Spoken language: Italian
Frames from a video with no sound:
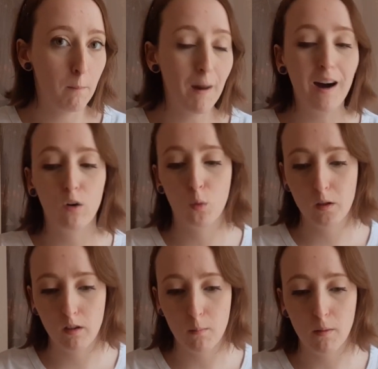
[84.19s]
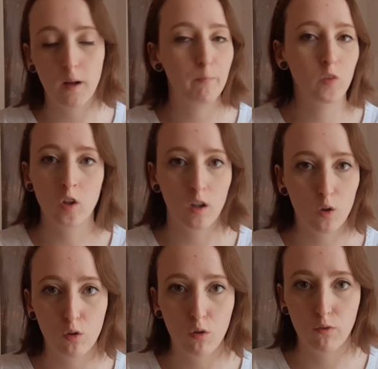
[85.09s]
ma come sempre cercherò
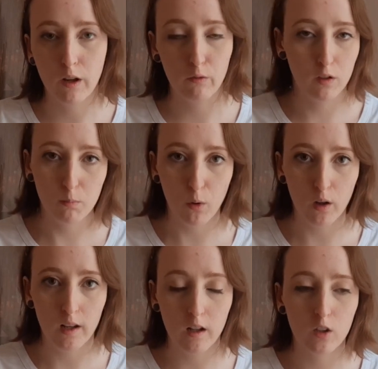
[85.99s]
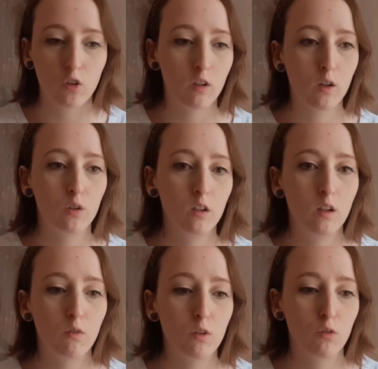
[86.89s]
di non farvi spoiler, cercherò di
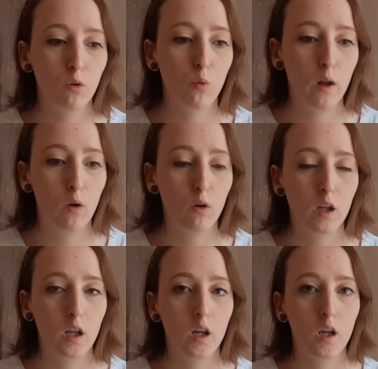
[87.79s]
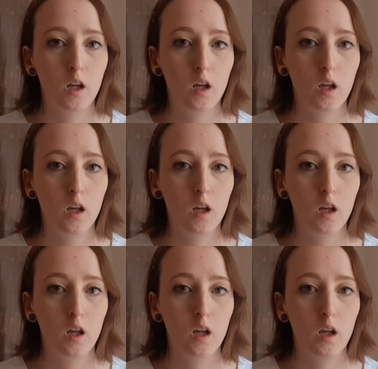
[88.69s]
dirvi solo quello che